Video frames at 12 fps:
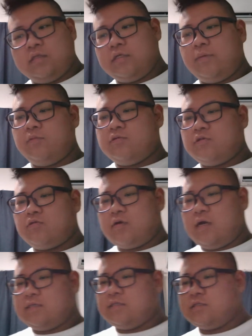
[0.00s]
じゃあもうちょっと
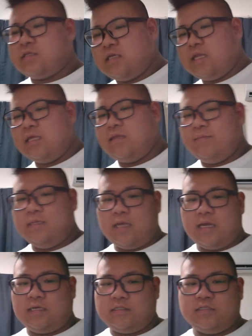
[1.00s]
画質綺麗で見た
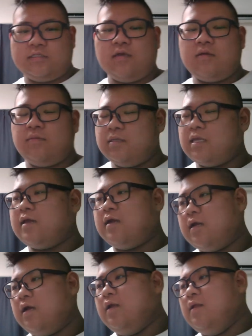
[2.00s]
いから、ツイッターより見たいか
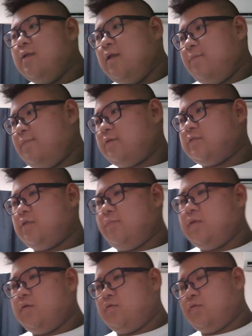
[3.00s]
ら、ピクシーで
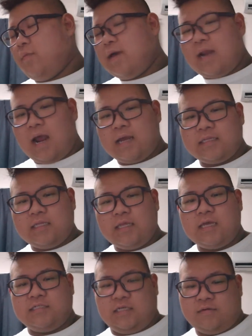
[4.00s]
見に行こうと。お前ら上げて
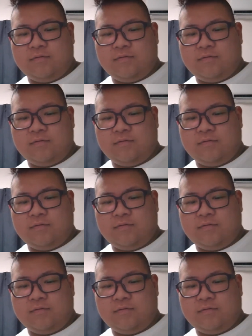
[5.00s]
ないじゃん。